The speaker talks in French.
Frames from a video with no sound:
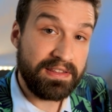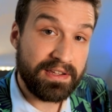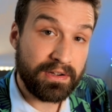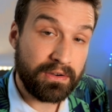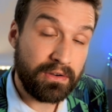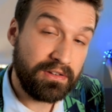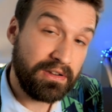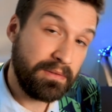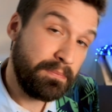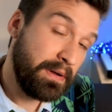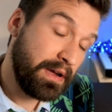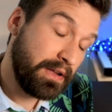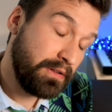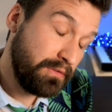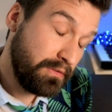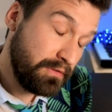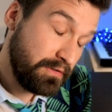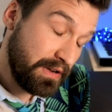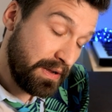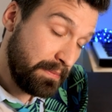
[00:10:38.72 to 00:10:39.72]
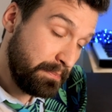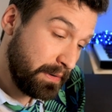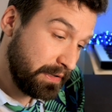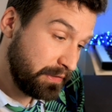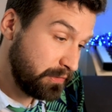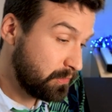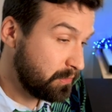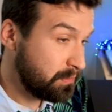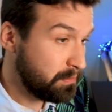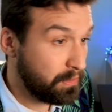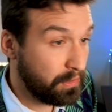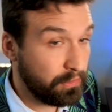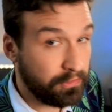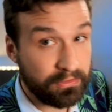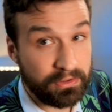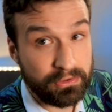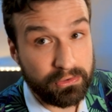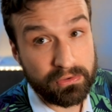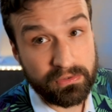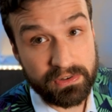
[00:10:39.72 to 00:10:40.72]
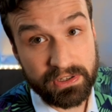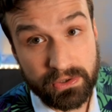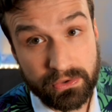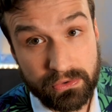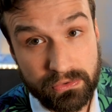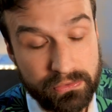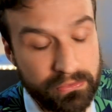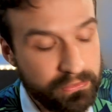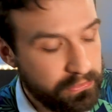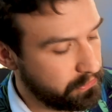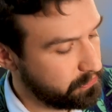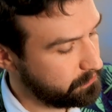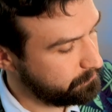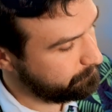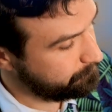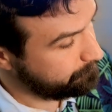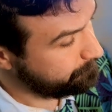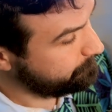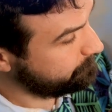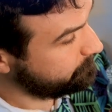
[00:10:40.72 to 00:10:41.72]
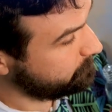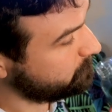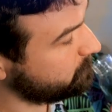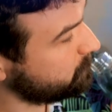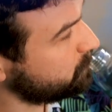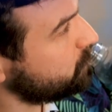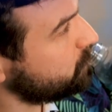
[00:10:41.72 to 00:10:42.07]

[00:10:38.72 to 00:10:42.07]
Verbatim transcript: dire que j'ai perdu, j'avais pas de trombone, j'en ai trouvé que 12. Hmm.